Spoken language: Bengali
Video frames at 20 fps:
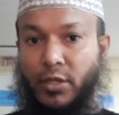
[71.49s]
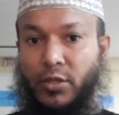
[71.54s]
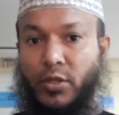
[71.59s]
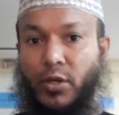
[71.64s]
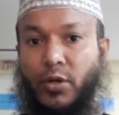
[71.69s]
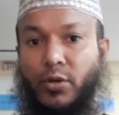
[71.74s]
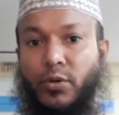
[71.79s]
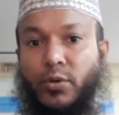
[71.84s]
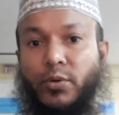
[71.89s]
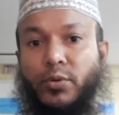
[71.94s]

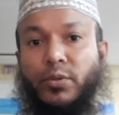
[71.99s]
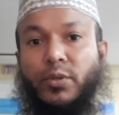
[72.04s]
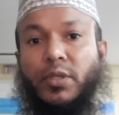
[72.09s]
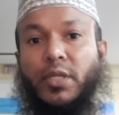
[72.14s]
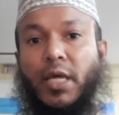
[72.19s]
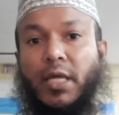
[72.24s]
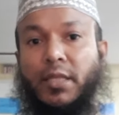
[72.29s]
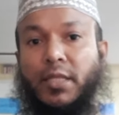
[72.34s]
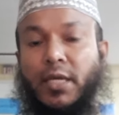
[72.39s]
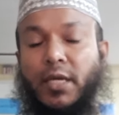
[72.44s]
তখন
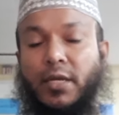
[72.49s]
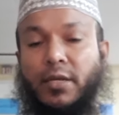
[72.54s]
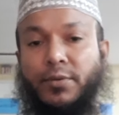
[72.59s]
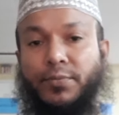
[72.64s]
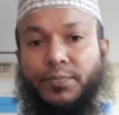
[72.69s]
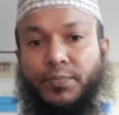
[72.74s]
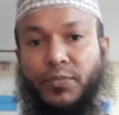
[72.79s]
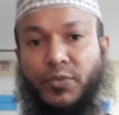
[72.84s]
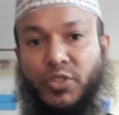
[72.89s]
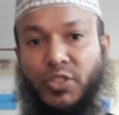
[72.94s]
তাদের
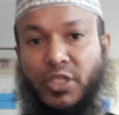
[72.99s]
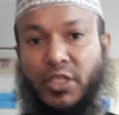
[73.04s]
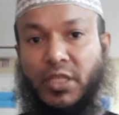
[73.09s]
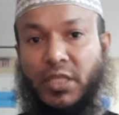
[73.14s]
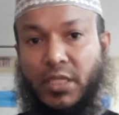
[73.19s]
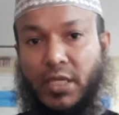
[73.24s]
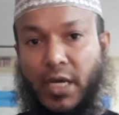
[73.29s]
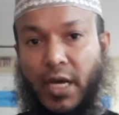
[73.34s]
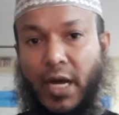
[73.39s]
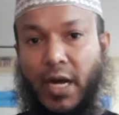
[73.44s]

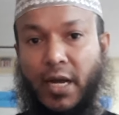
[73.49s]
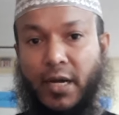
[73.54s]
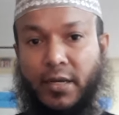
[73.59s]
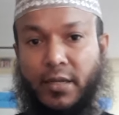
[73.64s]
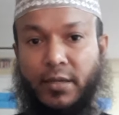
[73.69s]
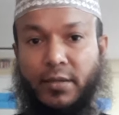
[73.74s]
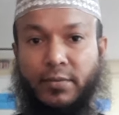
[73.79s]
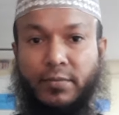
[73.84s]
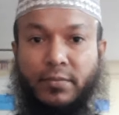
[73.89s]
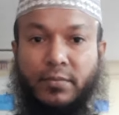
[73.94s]
চিৎকার
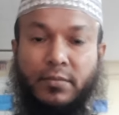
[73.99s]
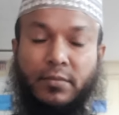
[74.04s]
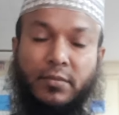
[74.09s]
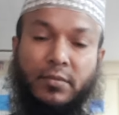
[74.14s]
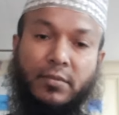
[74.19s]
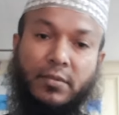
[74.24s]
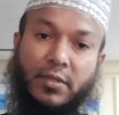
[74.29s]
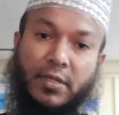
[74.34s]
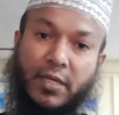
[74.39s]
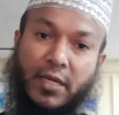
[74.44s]

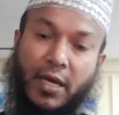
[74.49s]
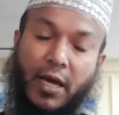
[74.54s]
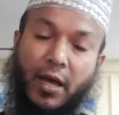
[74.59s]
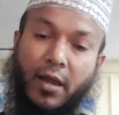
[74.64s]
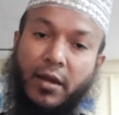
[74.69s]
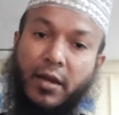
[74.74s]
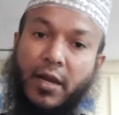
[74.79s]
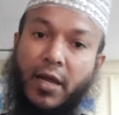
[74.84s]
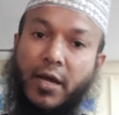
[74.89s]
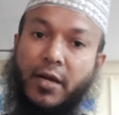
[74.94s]
রে
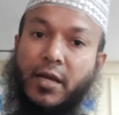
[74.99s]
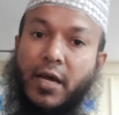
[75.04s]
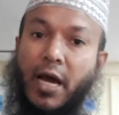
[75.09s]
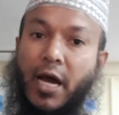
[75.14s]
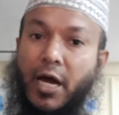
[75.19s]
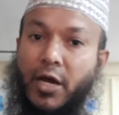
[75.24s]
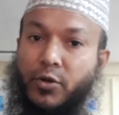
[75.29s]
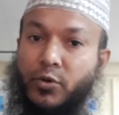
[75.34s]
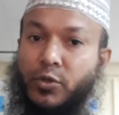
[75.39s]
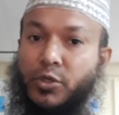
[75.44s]
আল্লাহর
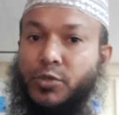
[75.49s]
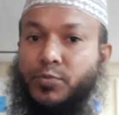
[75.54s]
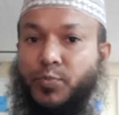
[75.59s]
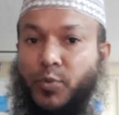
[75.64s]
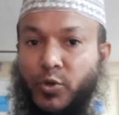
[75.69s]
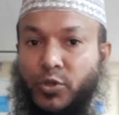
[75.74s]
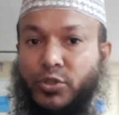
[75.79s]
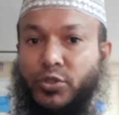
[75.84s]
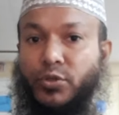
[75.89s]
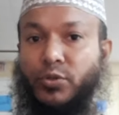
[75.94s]
আড়স
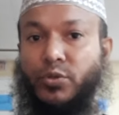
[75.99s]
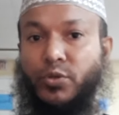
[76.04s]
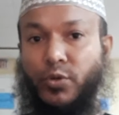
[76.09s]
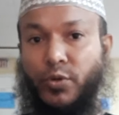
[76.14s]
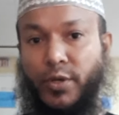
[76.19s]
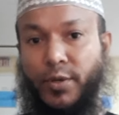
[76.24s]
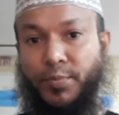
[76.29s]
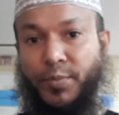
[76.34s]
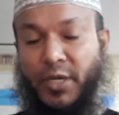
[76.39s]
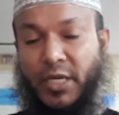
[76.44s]
পর্যন্ত
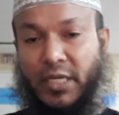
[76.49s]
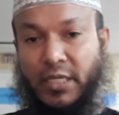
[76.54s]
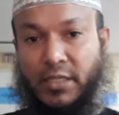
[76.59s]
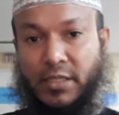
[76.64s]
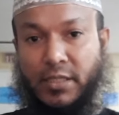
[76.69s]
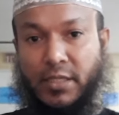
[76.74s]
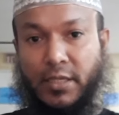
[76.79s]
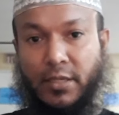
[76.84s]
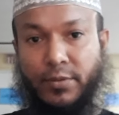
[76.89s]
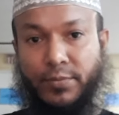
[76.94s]
কেঁপে
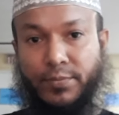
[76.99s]
গেছে